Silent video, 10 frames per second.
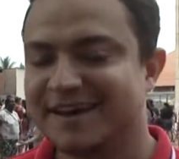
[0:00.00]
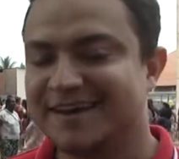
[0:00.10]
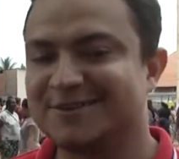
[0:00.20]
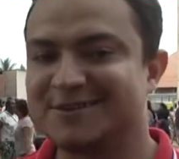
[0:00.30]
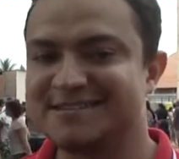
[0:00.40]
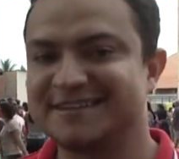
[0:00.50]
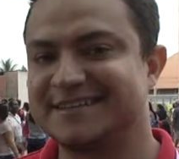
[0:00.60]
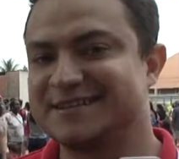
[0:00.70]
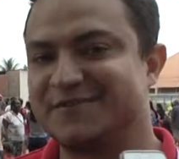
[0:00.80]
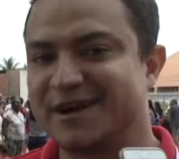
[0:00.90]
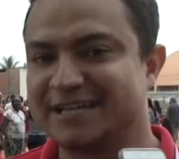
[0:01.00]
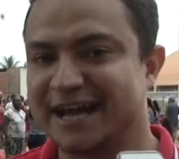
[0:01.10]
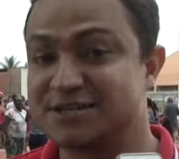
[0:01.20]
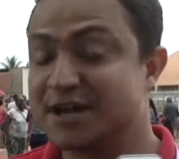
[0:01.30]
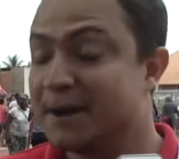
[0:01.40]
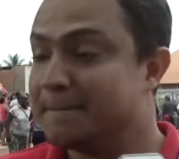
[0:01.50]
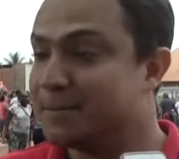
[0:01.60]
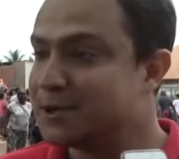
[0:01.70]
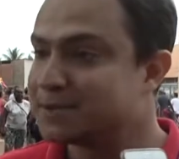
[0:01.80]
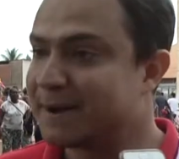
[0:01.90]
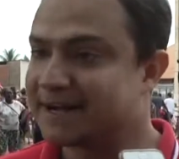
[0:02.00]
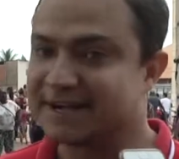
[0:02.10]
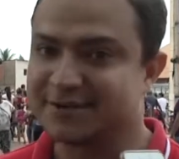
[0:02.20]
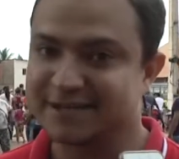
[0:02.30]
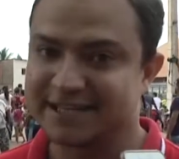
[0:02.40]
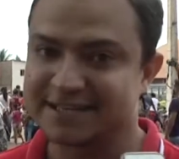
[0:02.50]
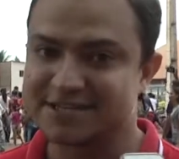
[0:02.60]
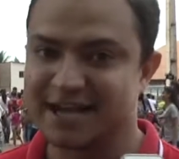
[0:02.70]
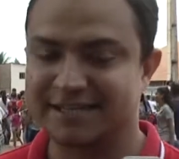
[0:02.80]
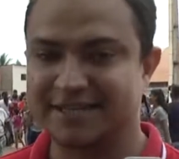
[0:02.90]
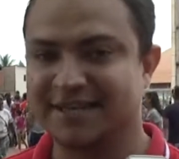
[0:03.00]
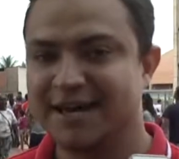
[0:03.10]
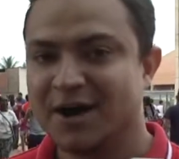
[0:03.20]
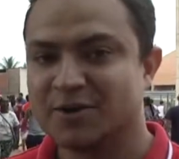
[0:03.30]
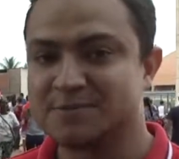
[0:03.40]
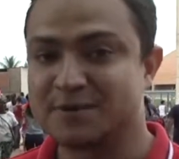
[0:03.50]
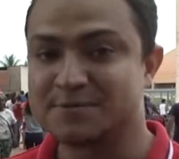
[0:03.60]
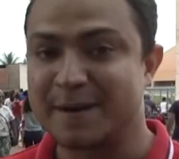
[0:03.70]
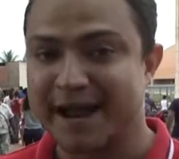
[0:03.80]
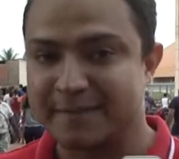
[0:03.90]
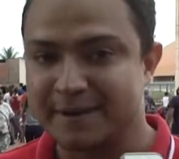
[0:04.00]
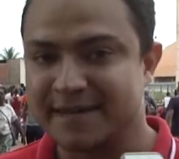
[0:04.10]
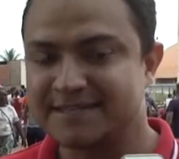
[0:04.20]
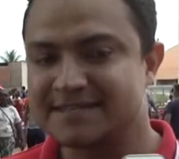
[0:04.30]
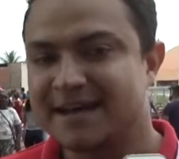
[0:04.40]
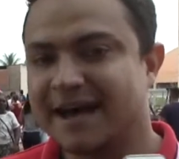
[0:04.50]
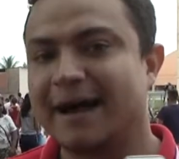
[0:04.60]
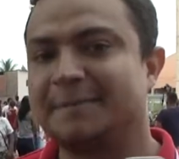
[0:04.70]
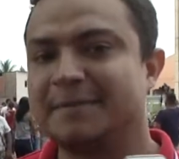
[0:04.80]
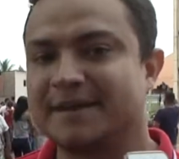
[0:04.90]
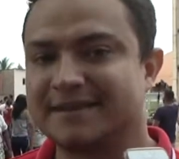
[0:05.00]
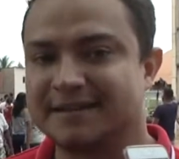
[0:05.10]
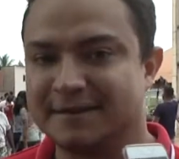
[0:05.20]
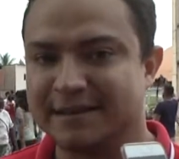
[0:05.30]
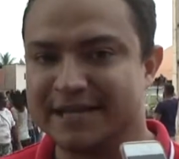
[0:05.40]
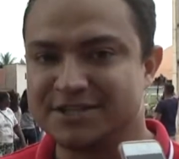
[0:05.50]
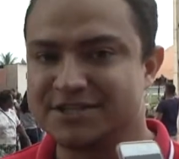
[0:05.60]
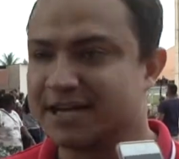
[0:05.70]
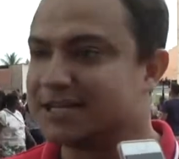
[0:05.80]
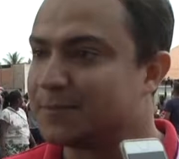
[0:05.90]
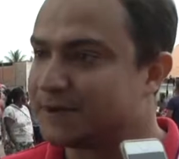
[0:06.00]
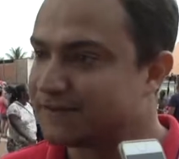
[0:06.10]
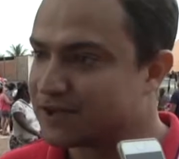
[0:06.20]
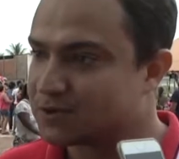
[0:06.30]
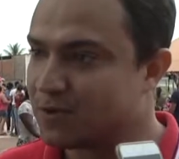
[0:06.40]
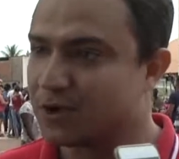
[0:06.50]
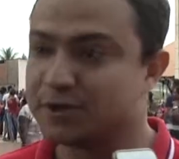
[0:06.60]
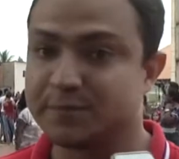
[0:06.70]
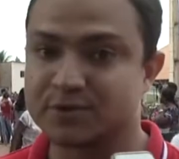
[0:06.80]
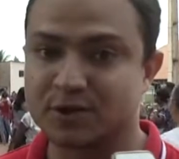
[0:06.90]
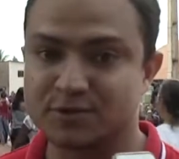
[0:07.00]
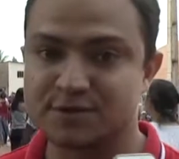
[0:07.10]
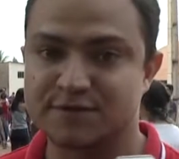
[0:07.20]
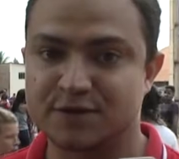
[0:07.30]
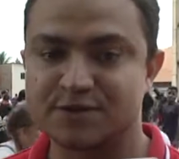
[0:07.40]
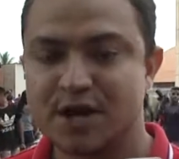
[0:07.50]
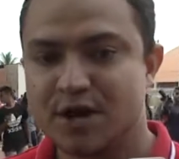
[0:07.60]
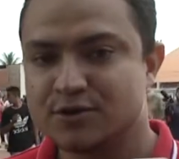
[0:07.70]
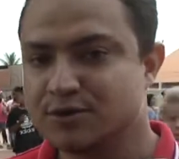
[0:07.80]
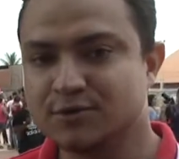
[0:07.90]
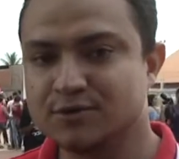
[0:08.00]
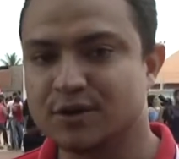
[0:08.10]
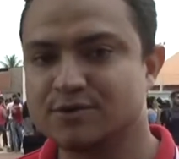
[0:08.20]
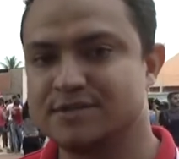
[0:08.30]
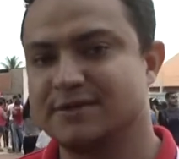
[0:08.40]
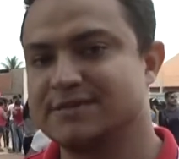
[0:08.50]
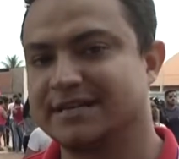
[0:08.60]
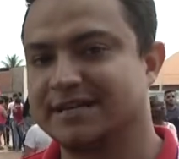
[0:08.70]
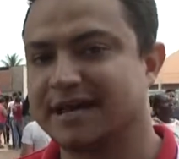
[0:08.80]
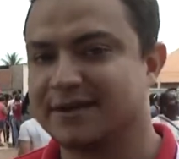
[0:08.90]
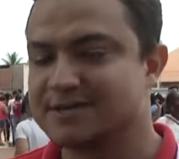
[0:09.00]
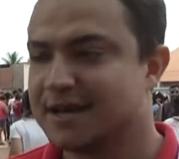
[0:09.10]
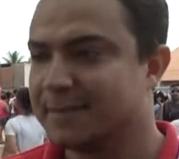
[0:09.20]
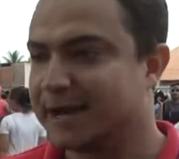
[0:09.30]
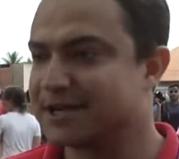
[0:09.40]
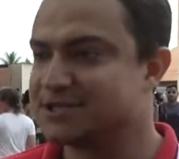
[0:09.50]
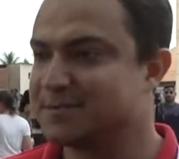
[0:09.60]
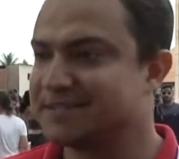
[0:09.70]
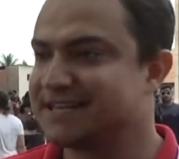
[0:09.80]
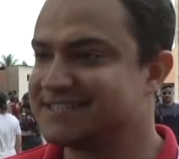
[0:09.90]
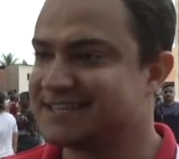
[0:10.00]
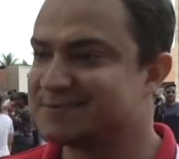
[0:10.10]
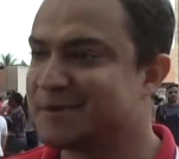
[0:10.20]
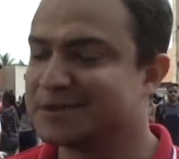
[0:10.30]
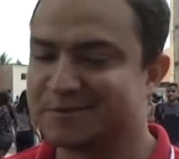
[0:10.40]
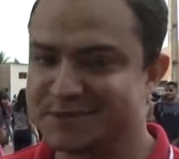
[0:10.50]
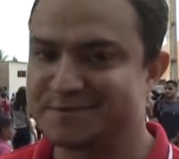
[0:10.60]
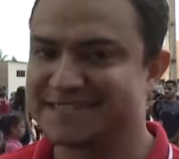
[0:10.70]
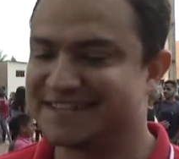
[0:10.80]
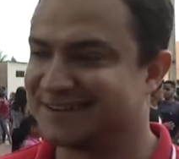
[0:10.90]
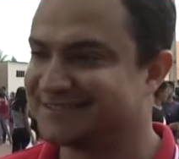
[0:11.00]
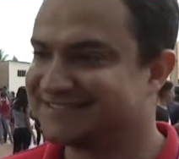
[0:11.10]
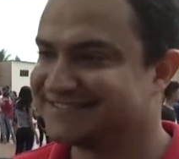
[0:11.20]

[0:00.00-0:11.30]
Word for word: Eu tenho certeza que foi uma tarde muito bacana. Eu queria deixar aqui os meus parabéns à primeira dama Lady Anne, ao prefeito Rony por todo o esforço, junto com todos os seus secretários, para que a gente pudesse ter esse momento muito especial.